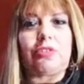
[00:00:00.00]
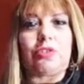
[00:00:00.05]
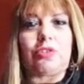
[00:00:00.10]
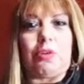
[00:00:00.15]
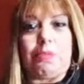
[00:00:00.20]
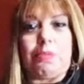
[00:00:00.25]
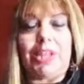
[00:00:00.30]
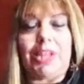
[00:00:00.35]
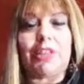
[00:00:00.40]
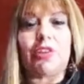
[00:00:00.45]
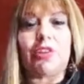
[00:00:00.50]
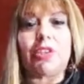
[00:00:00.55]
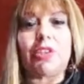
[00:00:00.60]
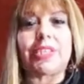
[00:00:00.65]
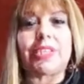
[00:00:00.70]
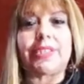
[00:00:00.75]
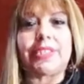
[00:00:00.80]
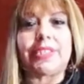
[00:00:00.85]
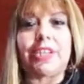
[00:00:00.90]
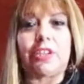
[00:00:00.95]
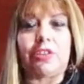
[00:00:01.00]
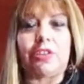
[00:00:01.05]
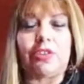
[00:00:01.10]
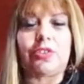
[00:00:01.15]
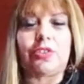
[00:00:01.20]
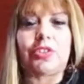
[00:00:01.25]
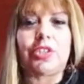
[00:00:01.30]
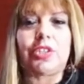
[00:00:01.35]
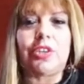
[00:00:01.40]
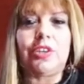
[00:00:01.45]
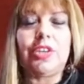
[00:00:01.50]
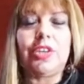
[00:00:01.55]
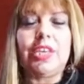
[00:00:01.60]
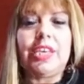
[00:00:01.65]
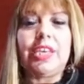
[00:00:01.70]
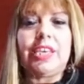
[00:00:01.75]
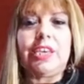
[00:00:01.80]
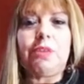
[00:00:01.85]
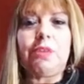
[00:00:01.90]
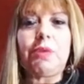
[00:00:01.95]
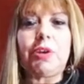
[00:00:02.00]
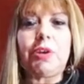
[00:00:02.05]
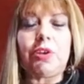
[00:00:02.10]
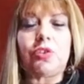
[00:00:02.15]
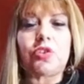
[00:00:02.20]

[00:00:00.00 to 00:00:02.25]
tomando el sacerdocio y bueno,